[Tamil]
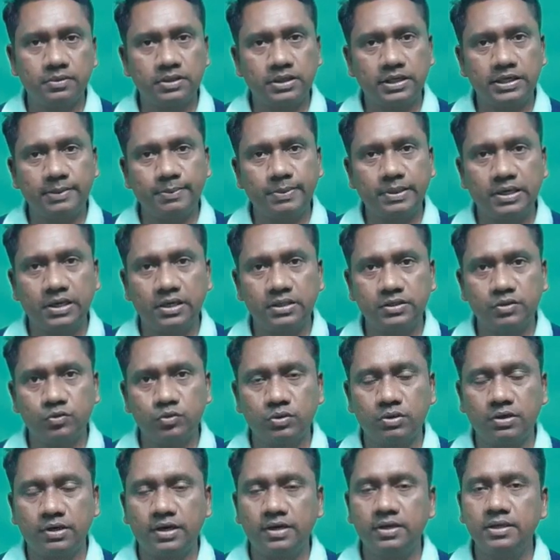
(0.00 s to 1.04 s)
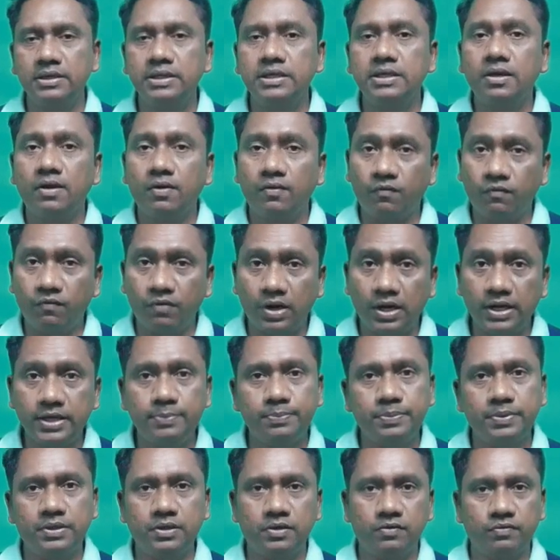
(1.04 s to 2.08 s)
கண்டிப்பாக கலந்து கலந்துக்கணுன்னா
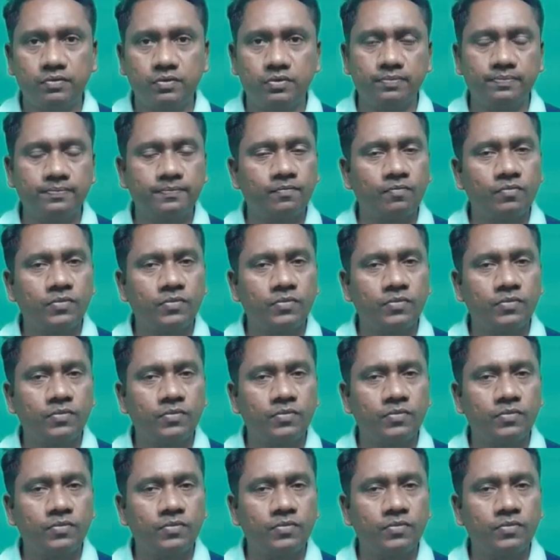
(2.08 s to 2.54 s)
வாய்ப்புகள் வரும்